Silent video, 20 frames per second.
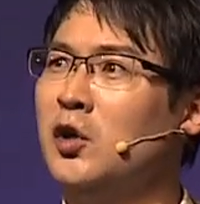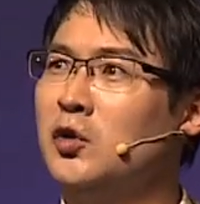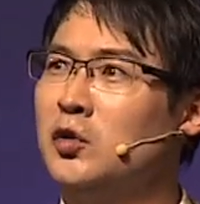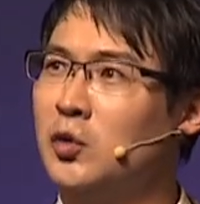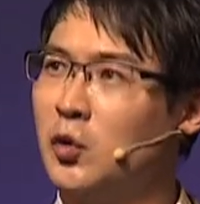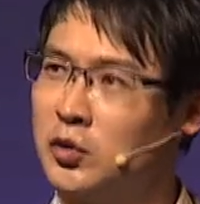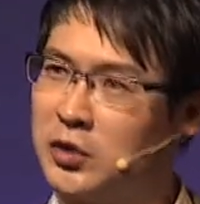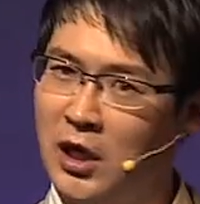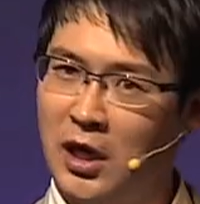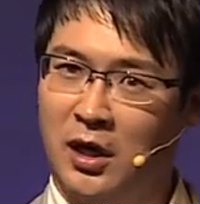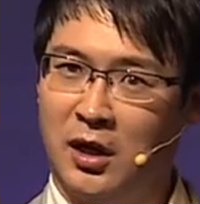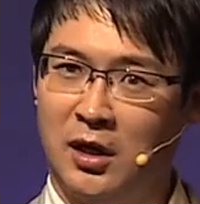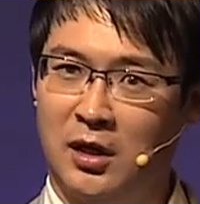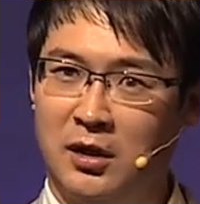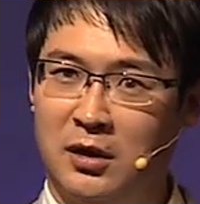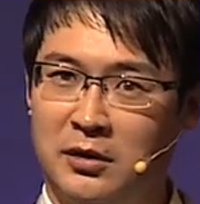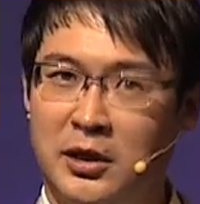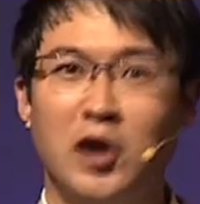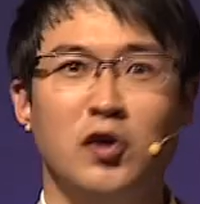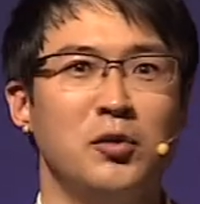교사,
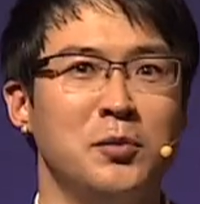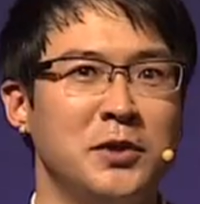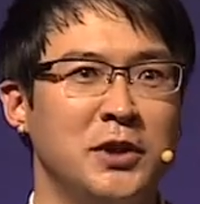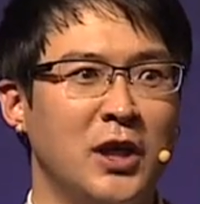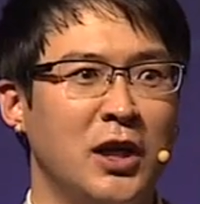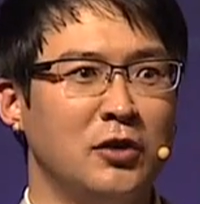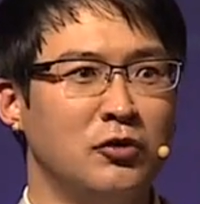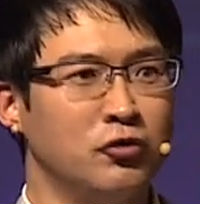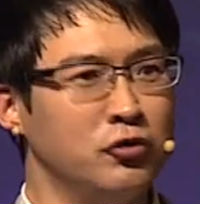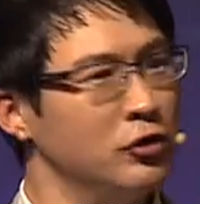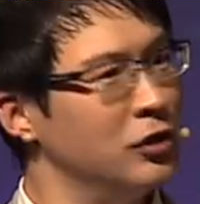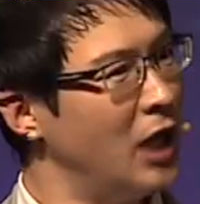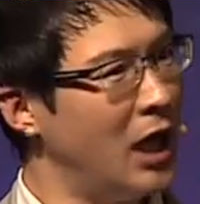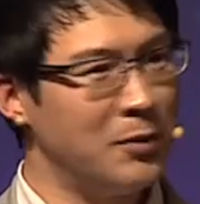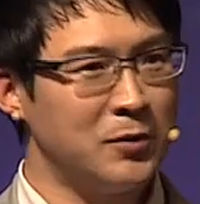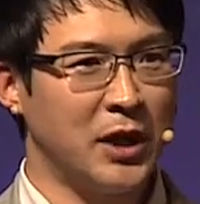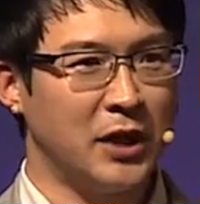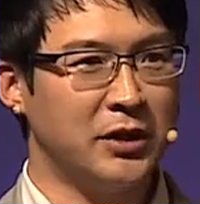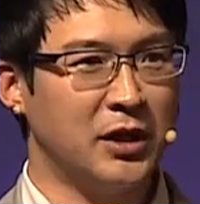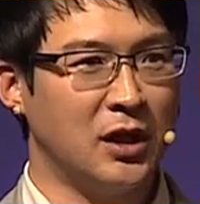내 꿈인데 둘 다
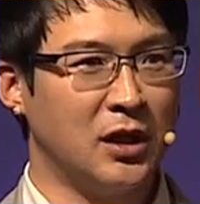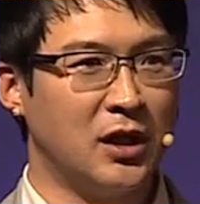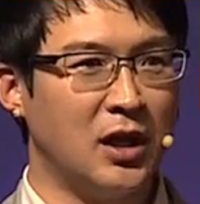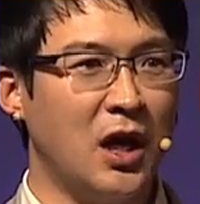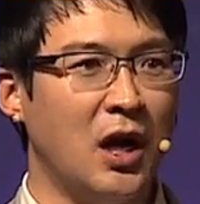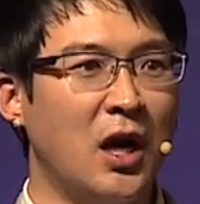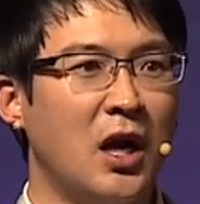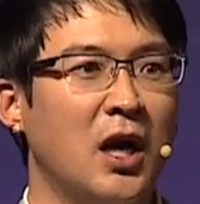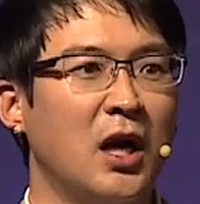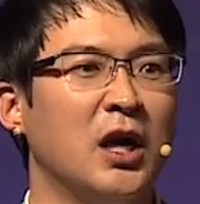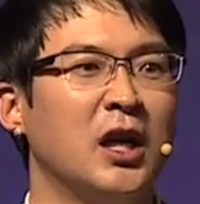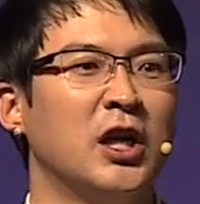하면 안 될까?